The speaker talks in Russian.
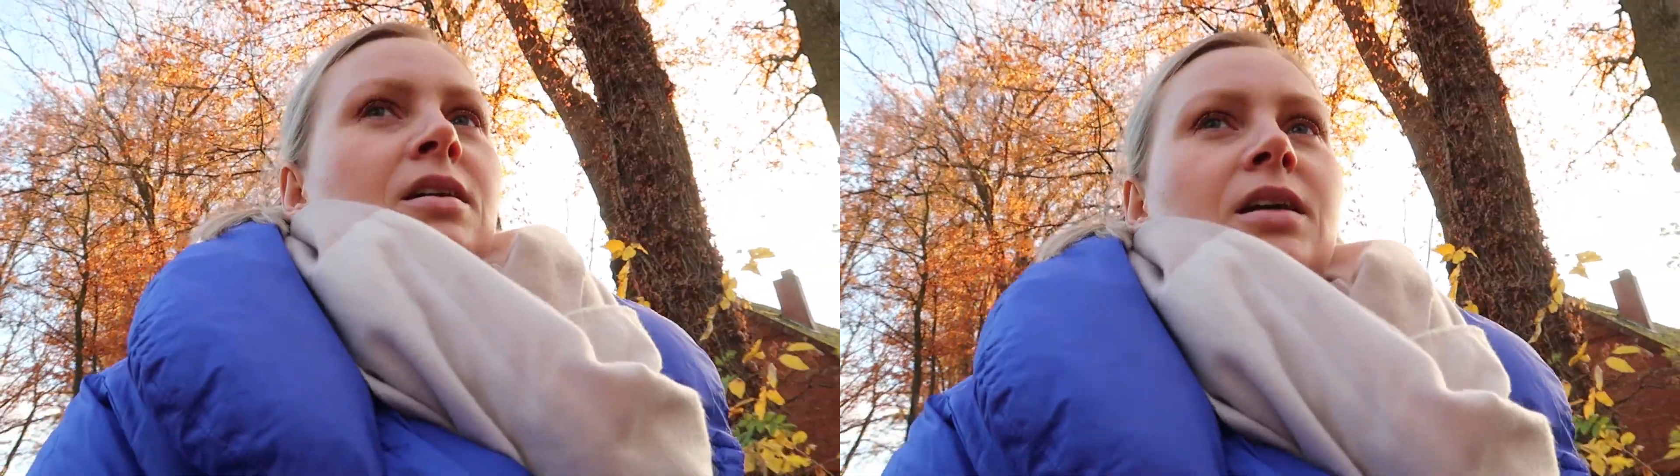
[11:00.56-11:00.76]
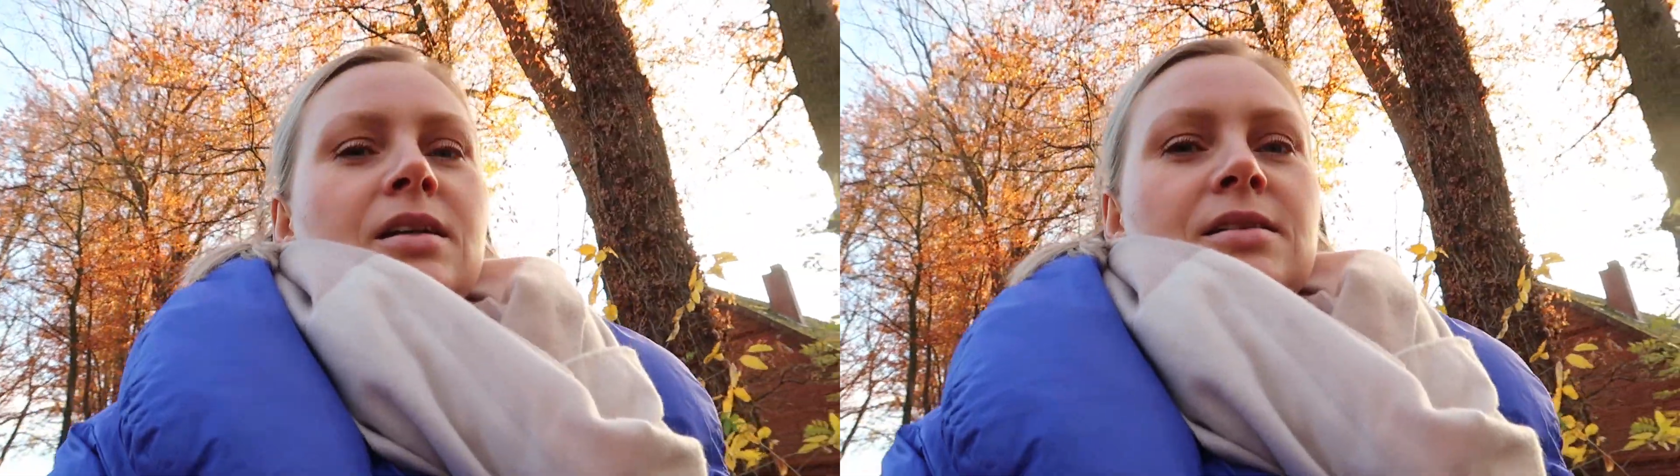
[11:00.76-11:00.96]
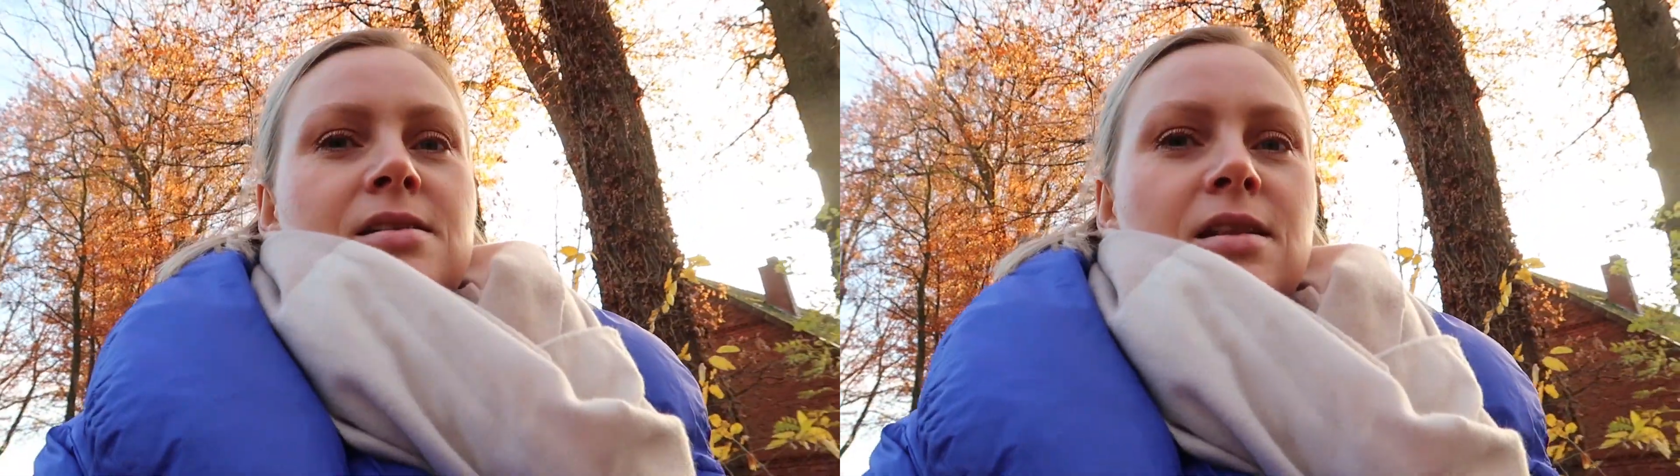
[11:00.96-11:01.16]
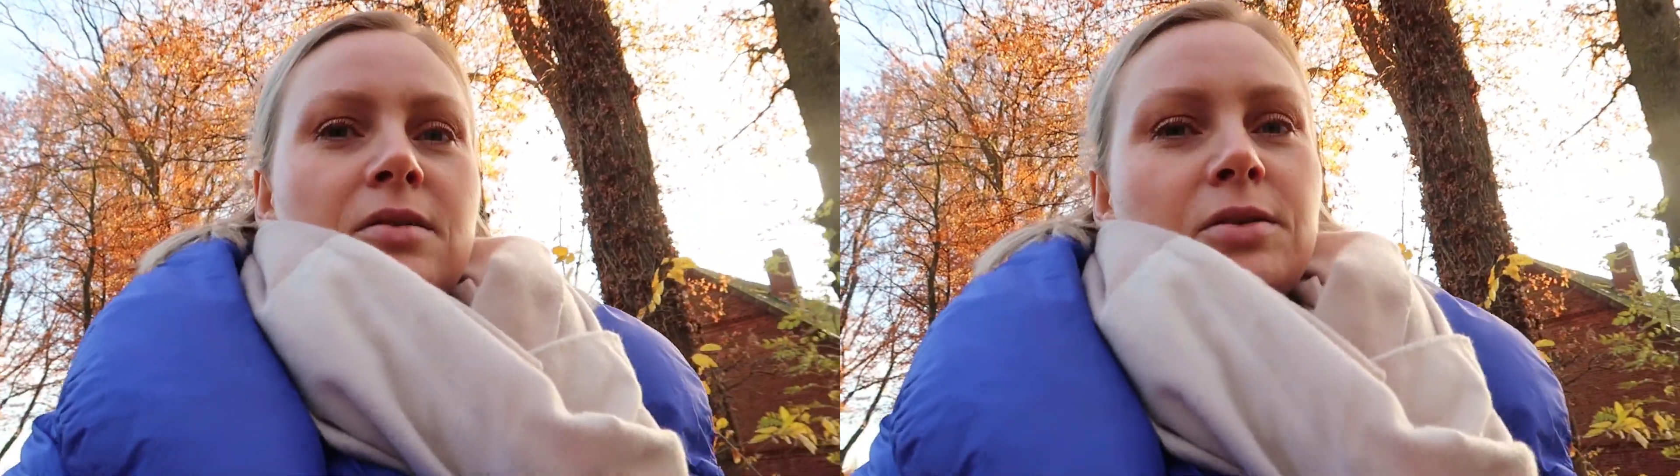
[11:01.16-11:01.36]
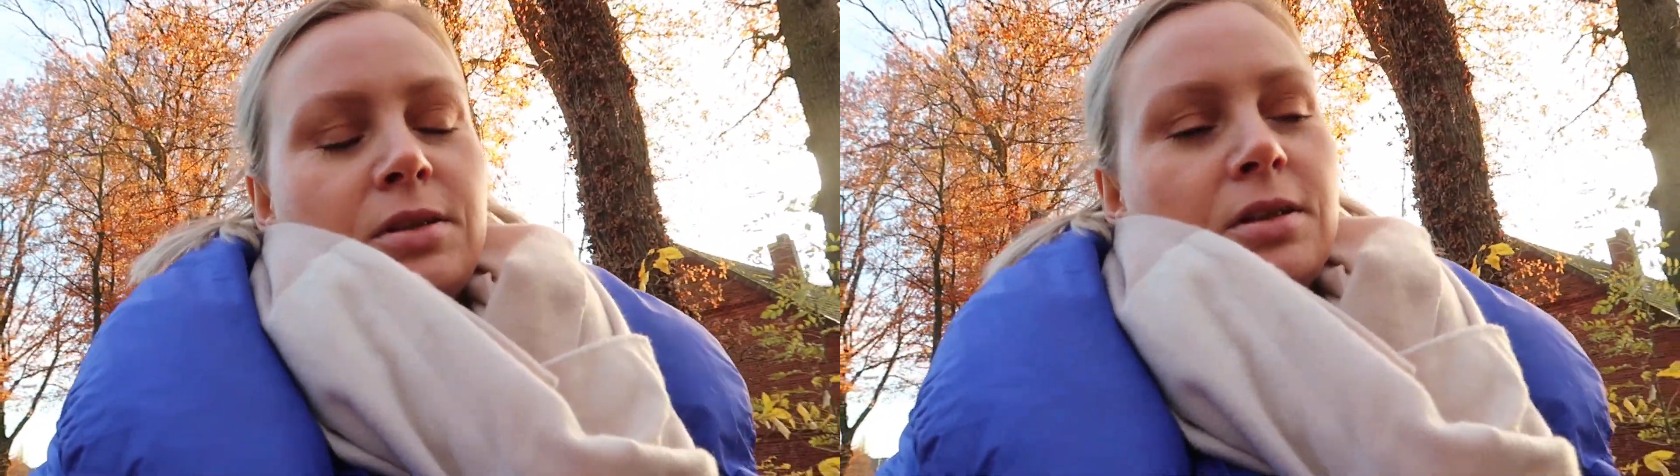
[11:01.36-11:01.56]
Я
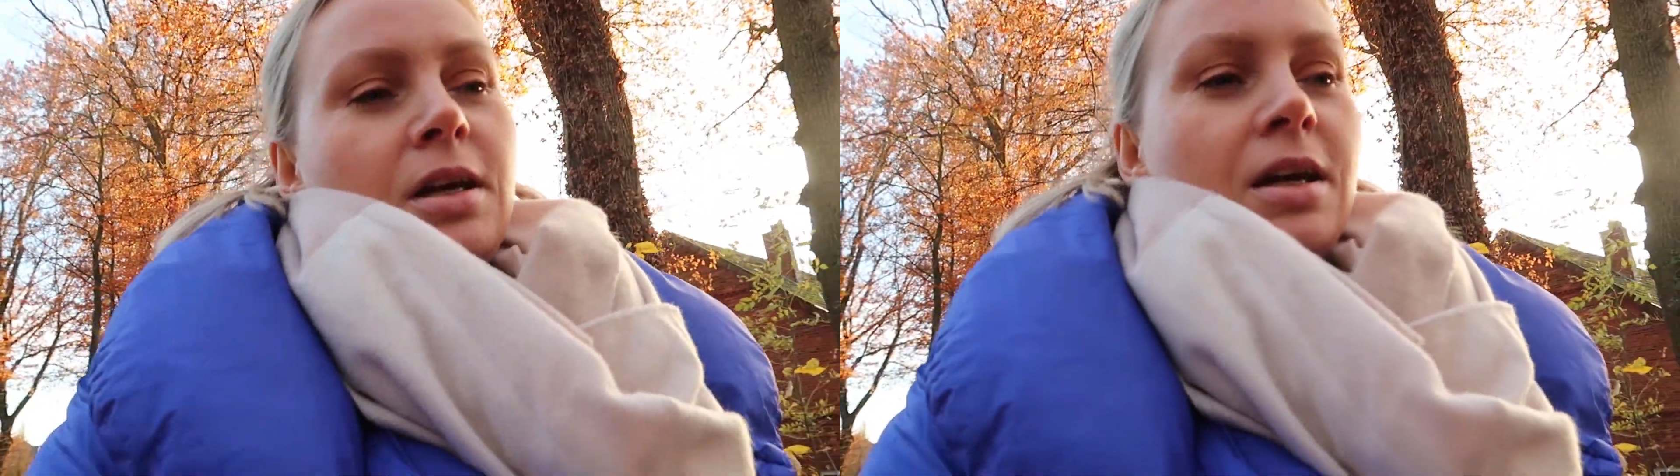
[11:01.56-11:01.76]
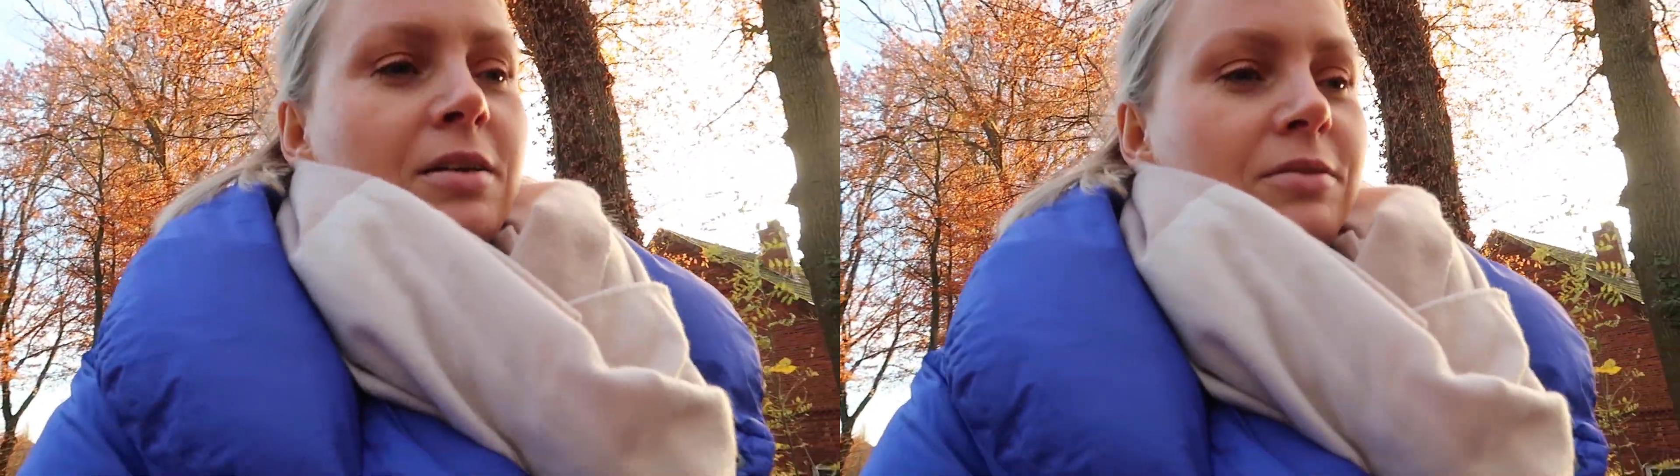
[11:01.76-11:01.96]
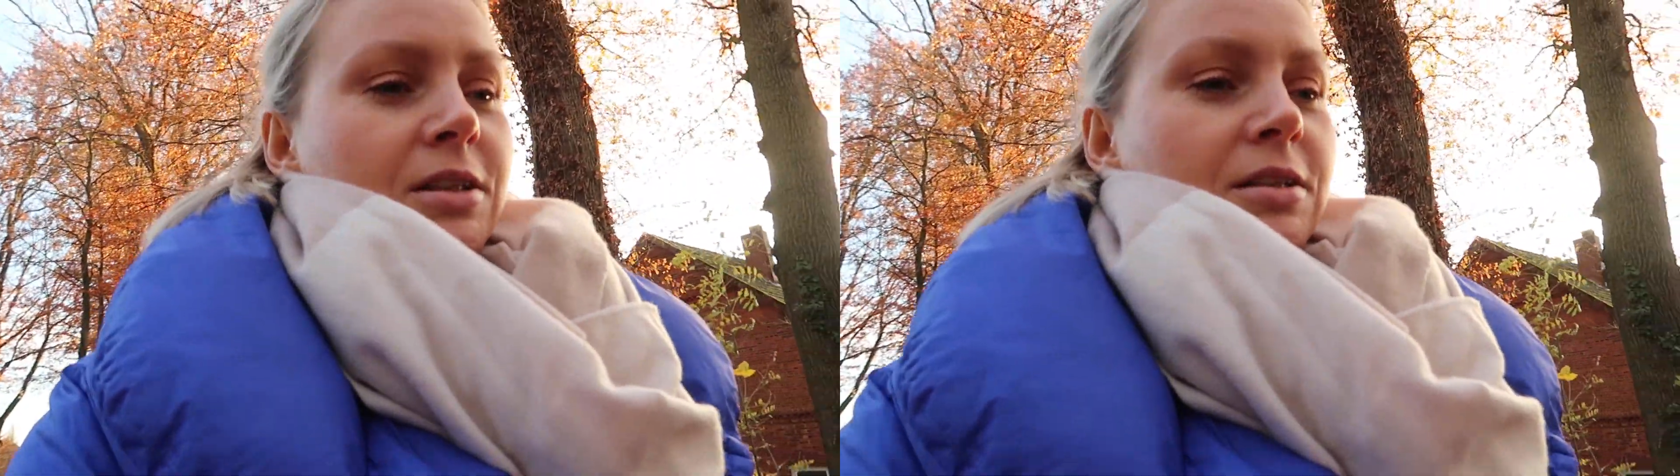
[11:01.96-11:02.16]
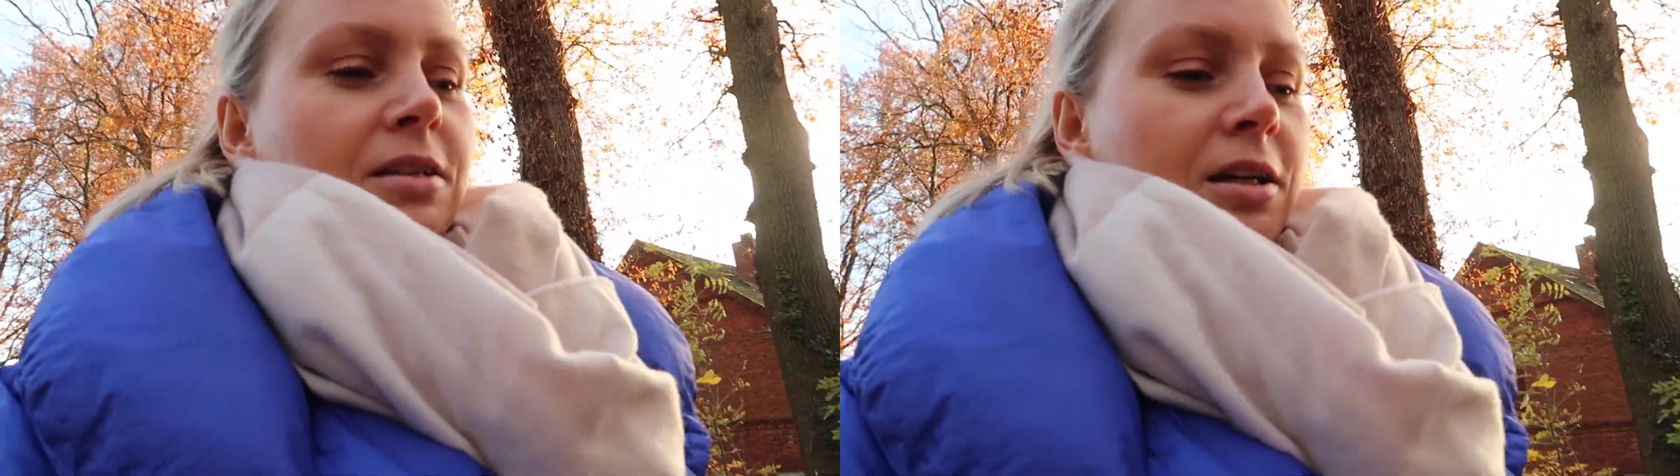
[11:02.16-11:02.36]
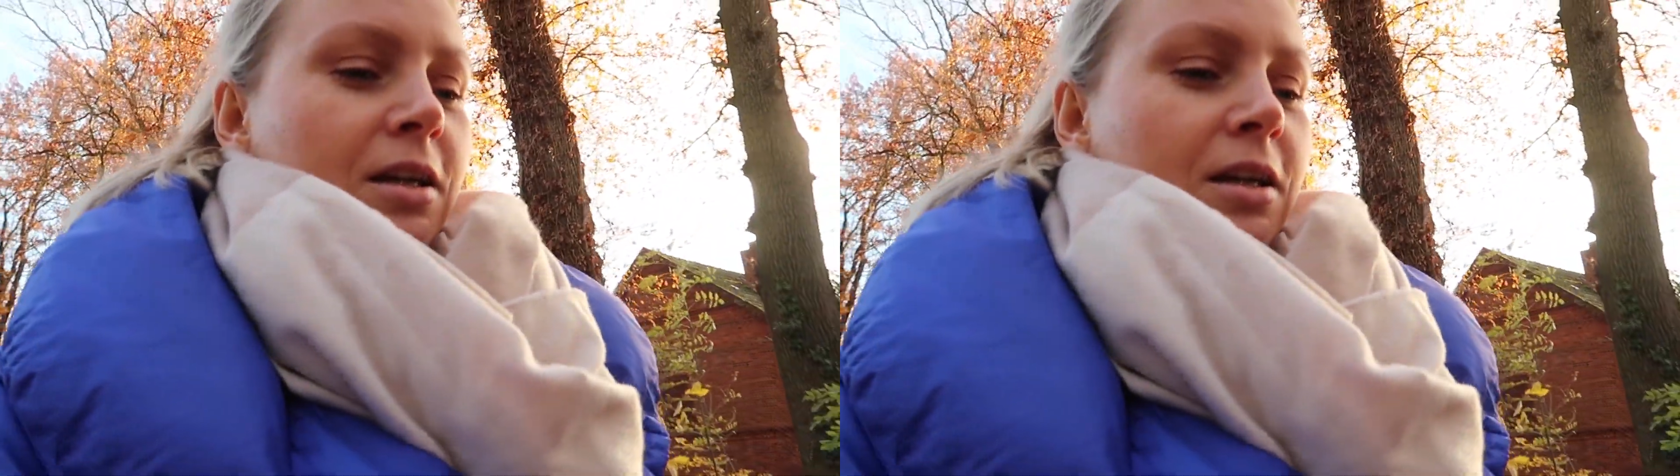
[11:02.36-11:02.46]
отнесла вот э, в этот